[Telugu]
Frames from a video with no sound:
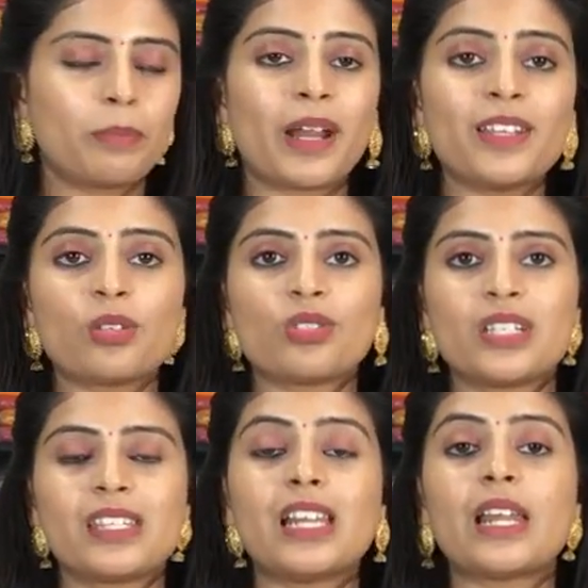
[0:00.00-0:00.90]
ప్రైస్
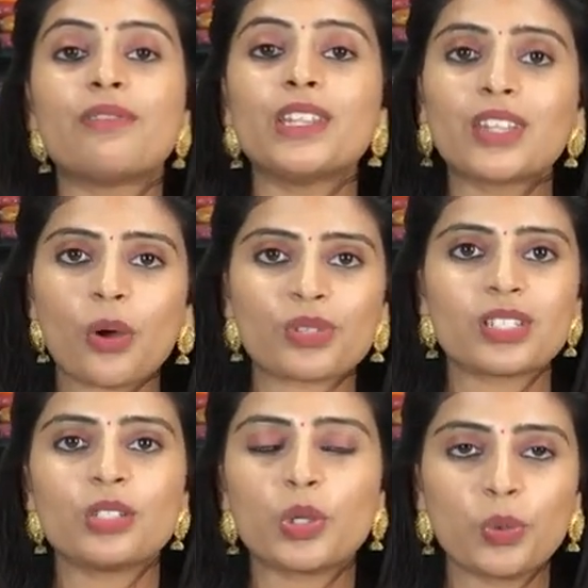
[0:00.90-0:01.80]
వచ్చేసి లెవెన్
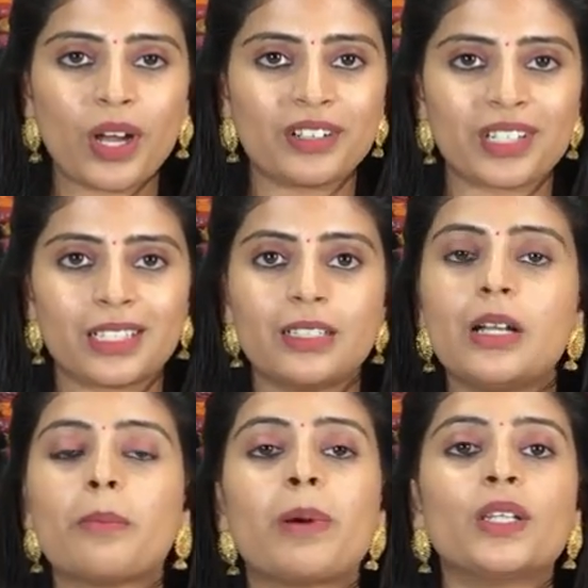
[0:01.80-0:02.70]
థౌజండ్ టూ హండ్రెడ్
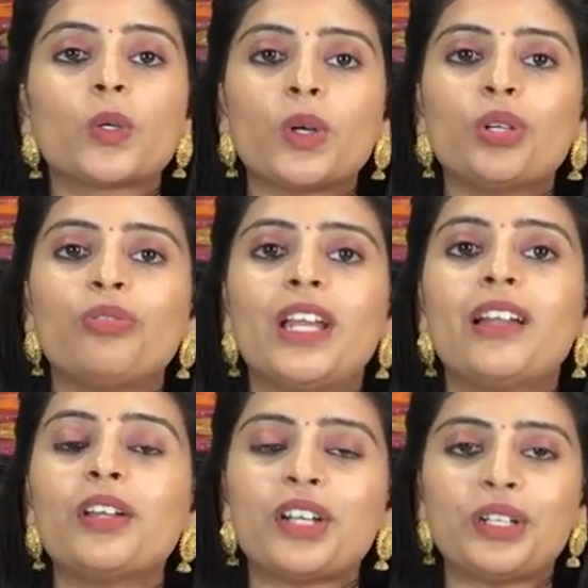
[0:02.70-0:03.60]
పదకొండు వేల
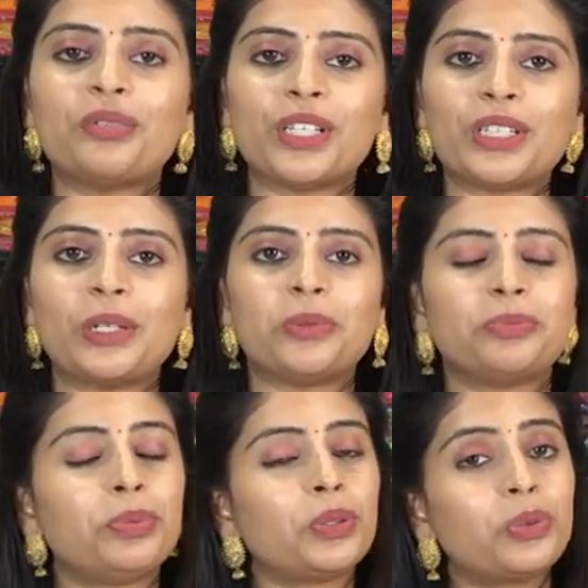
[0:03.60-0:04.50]
రెండు వందలు
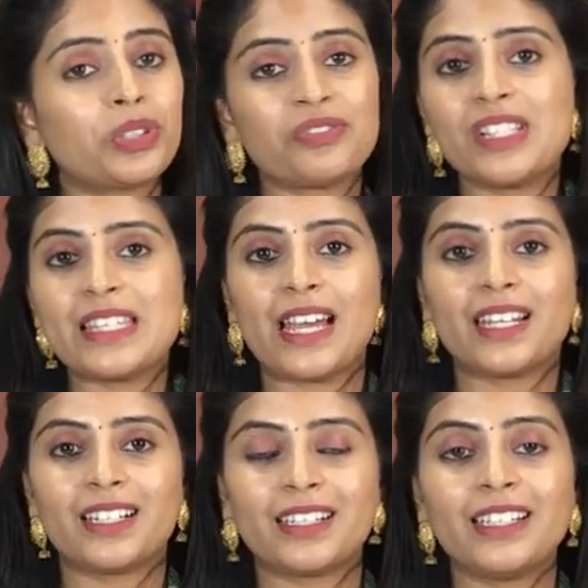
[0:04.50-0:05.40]
బ్యూటిఫుల్ శారీ
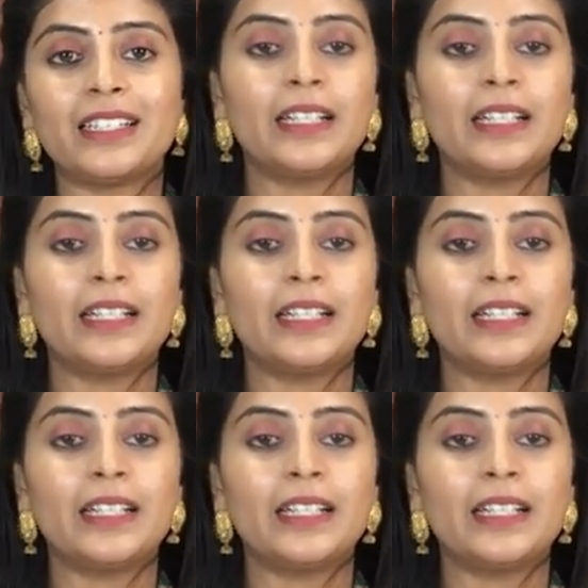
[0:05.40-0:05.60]
అండి